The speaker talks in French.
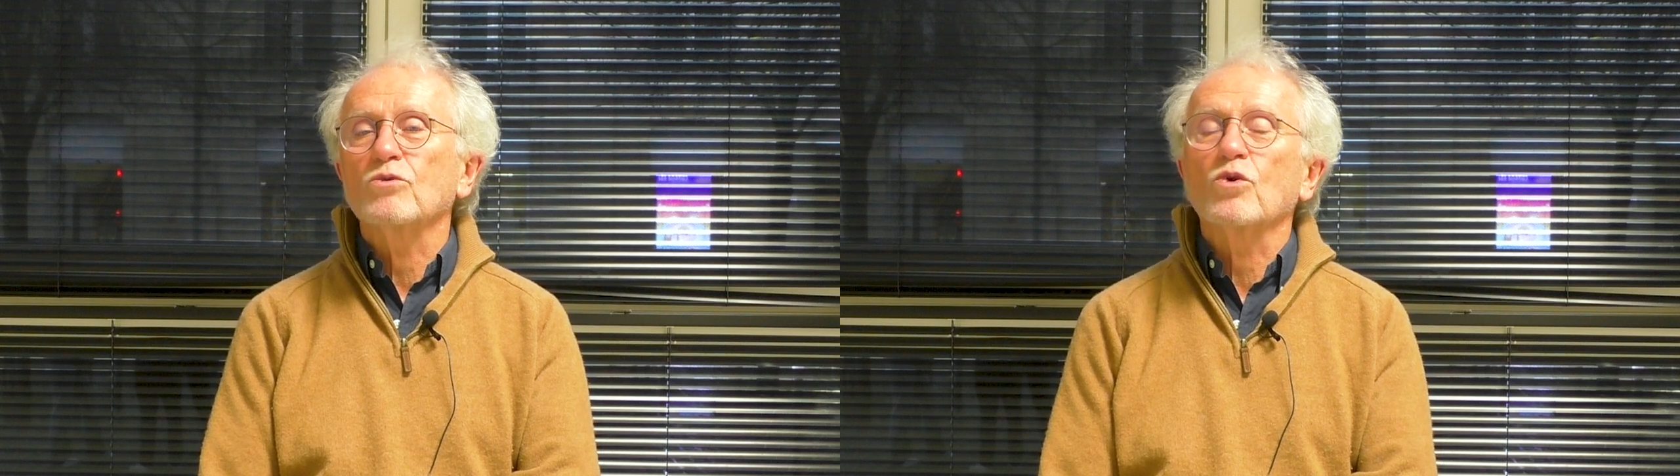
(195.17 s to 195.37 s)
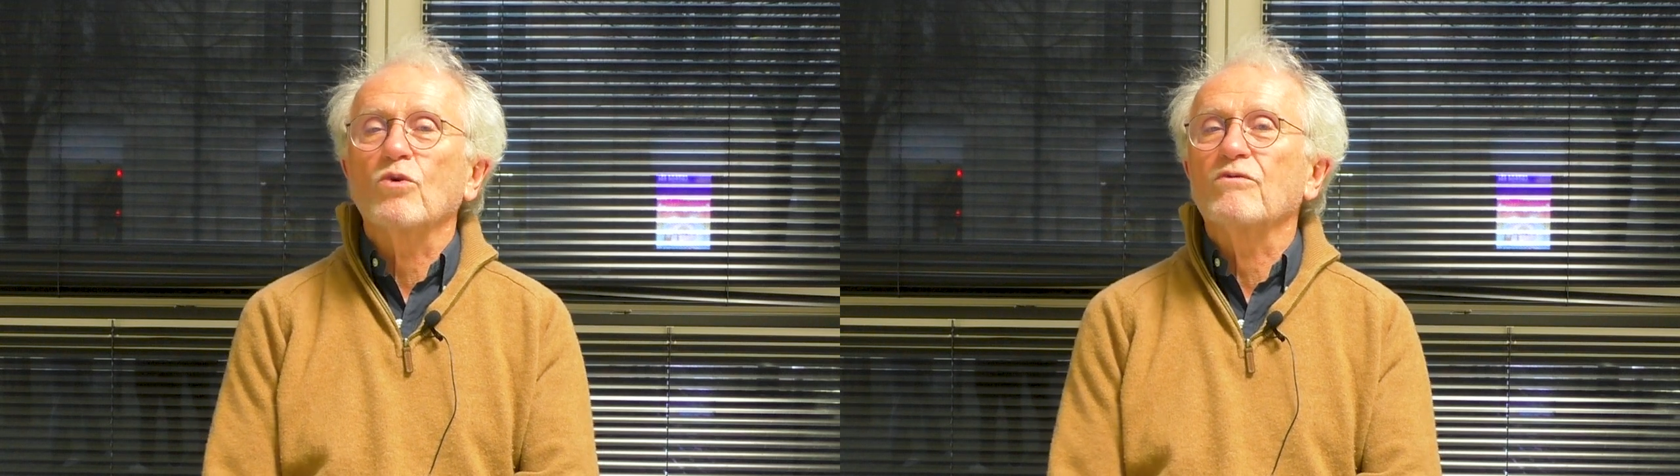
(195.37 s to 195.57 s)

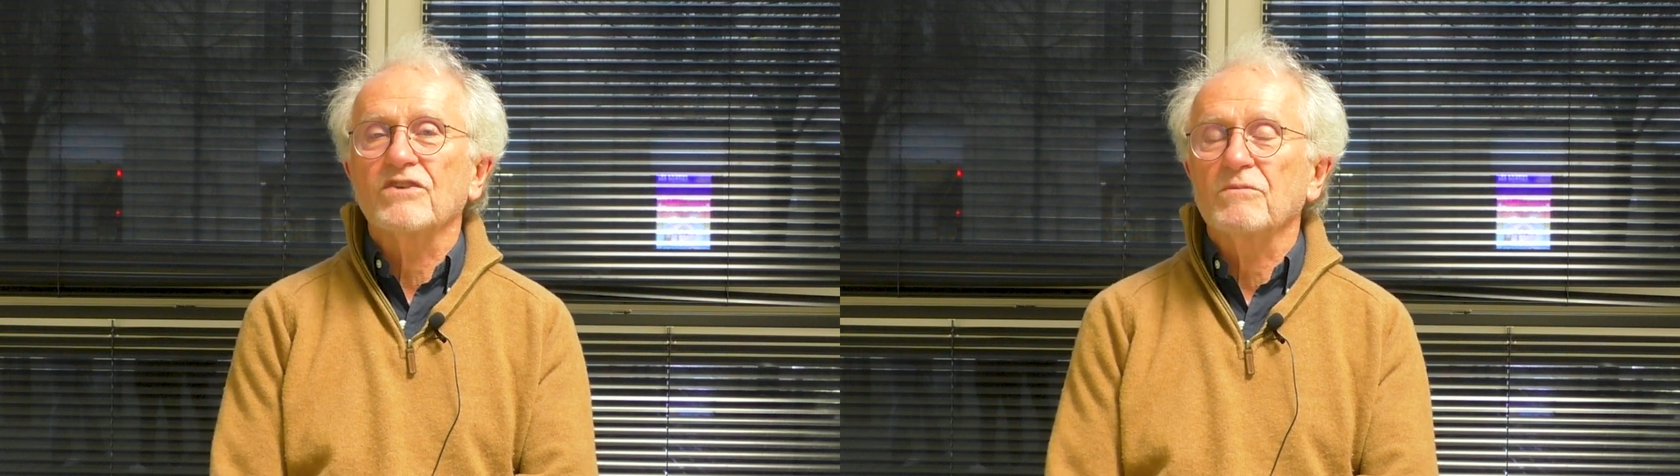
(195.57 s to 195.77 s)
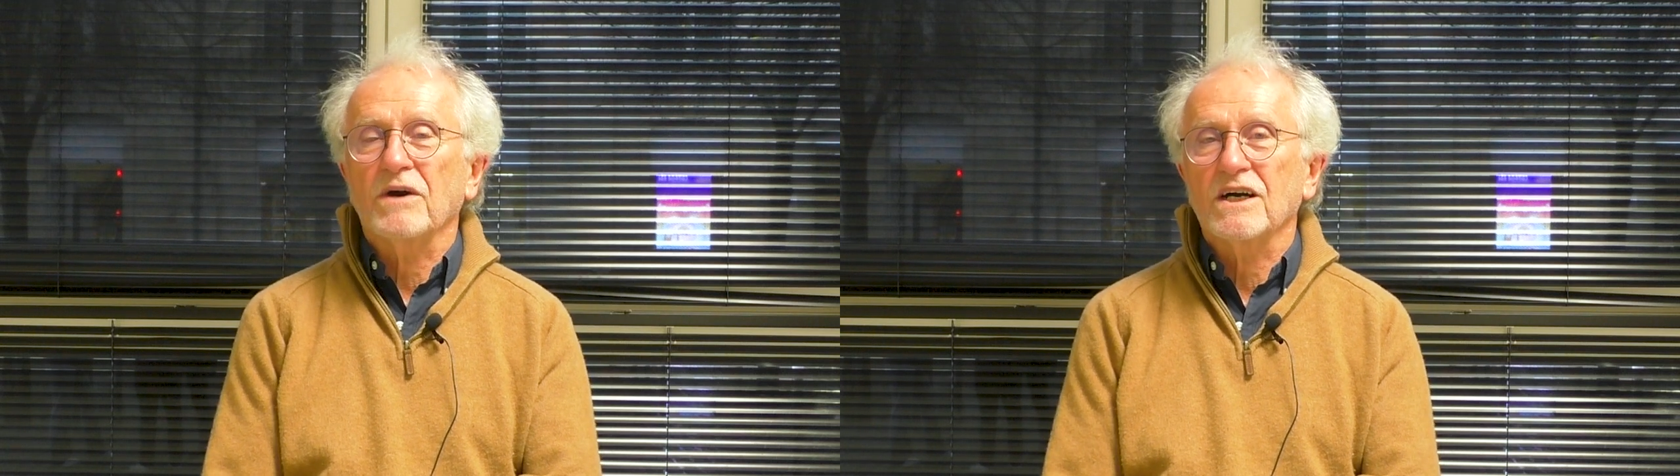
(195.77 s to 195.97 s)
Donc on
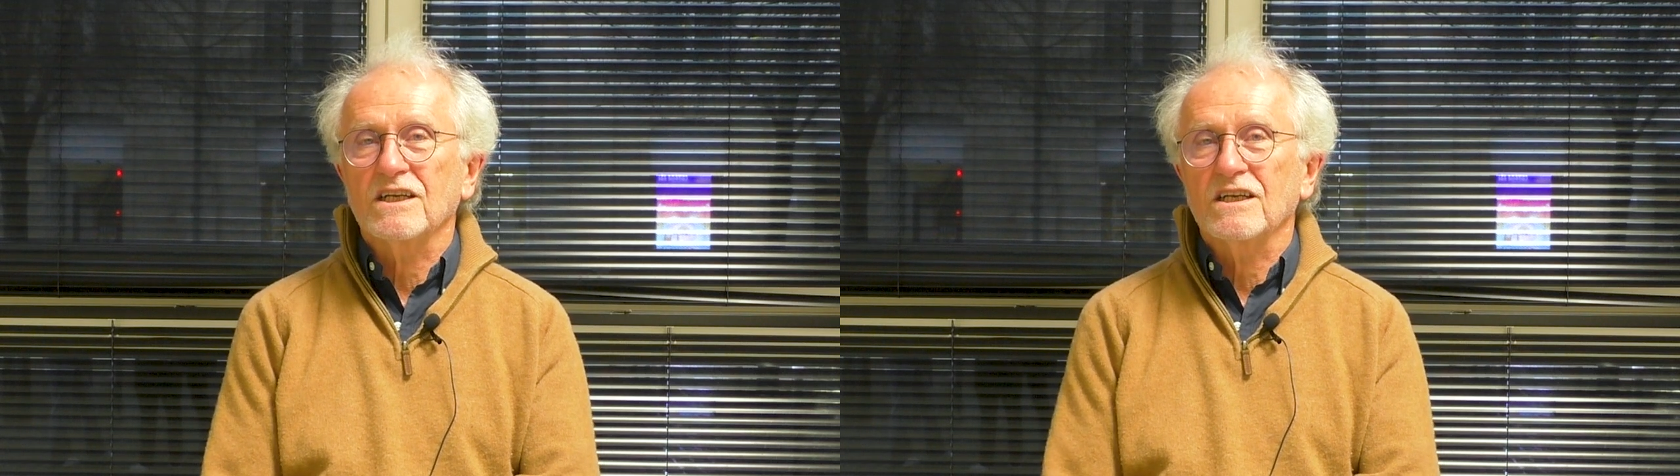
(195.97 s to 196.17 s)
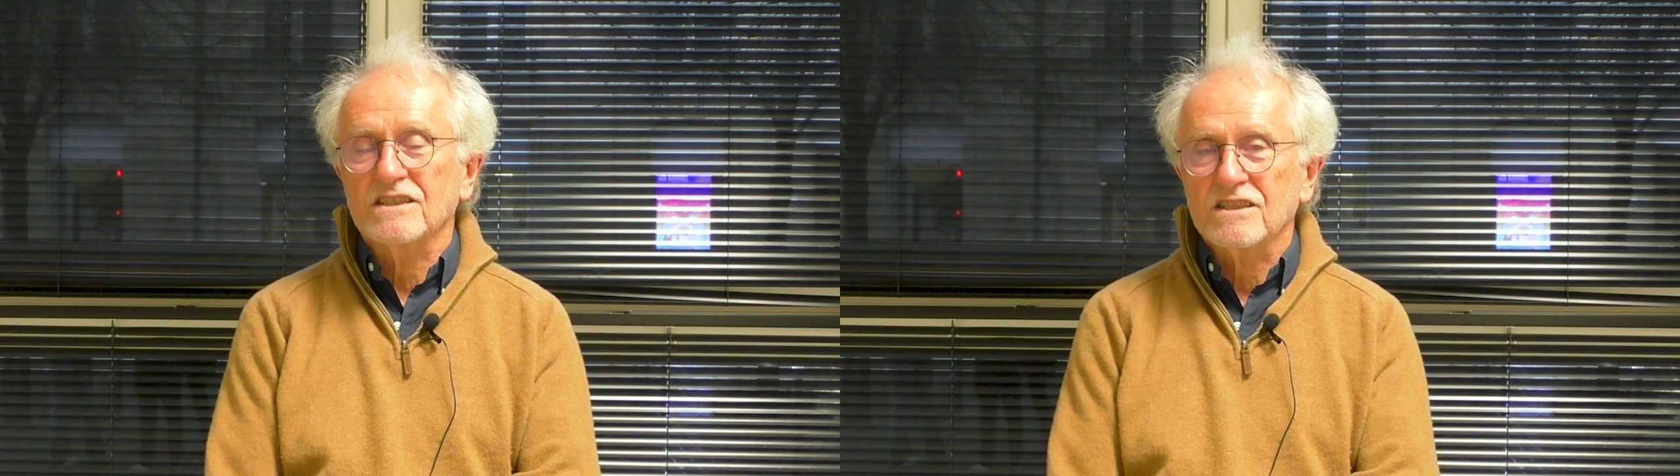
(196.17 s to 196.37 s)
fait le
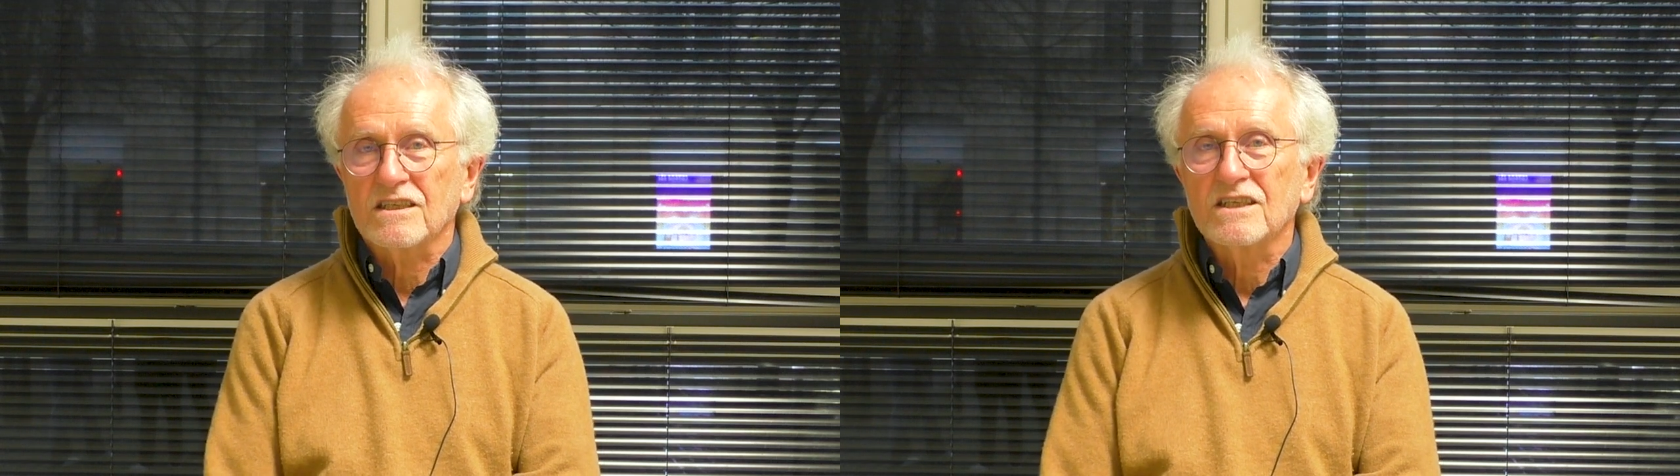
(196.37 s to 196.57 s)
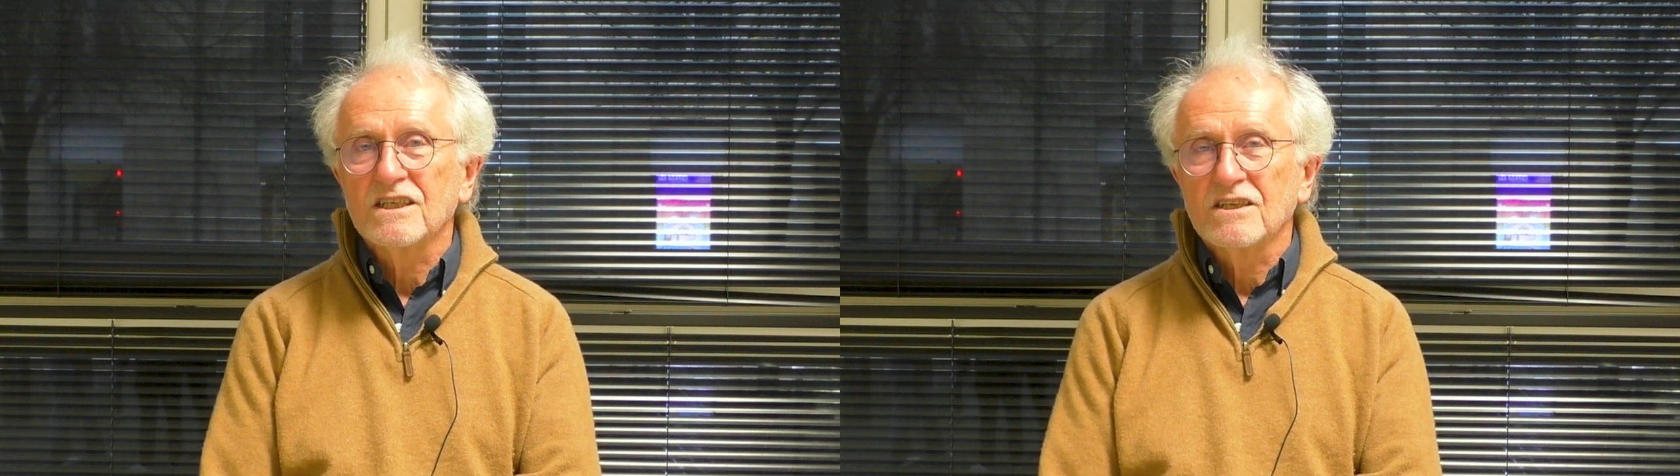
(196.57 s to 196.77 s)
parallèle assez